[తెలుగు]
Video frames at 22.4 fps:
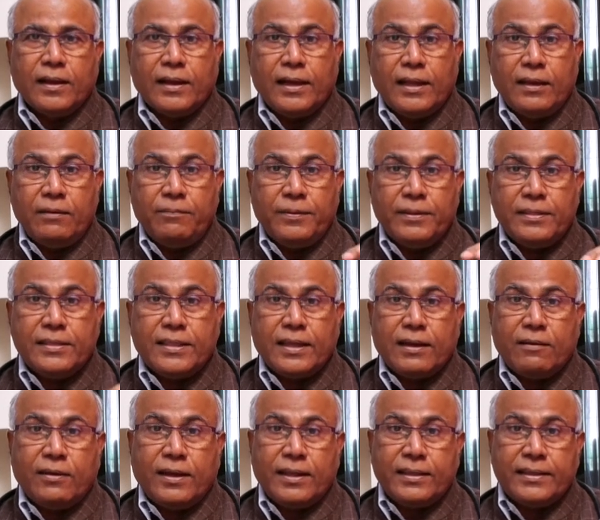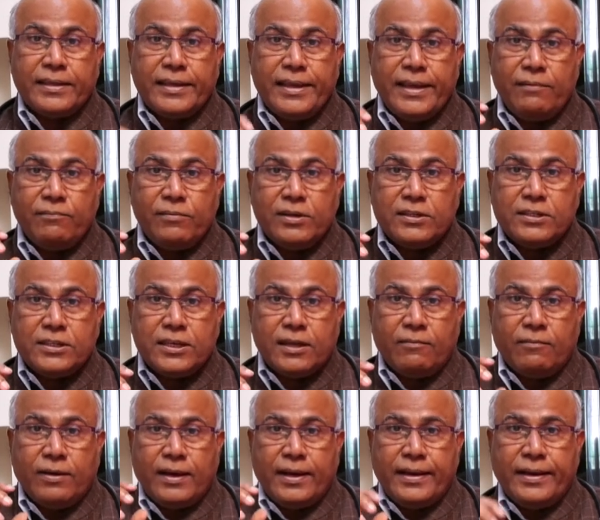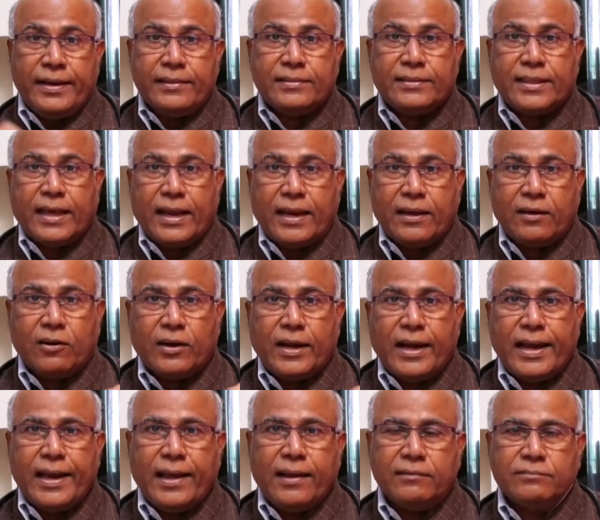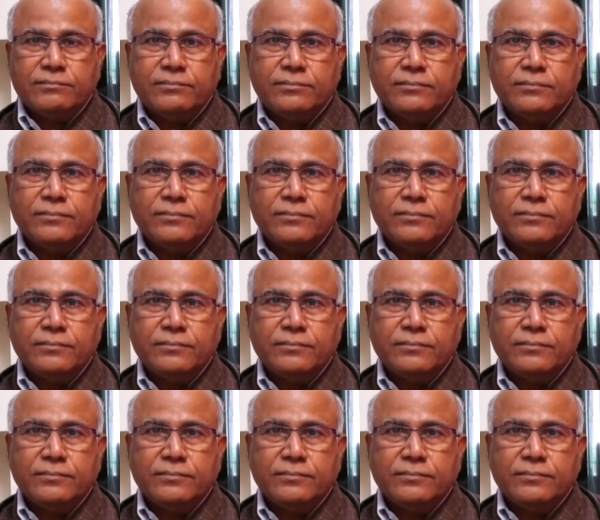కలిపిన తర్వాత ఈ మిశ్రమాన్ని తలకు రాయాలి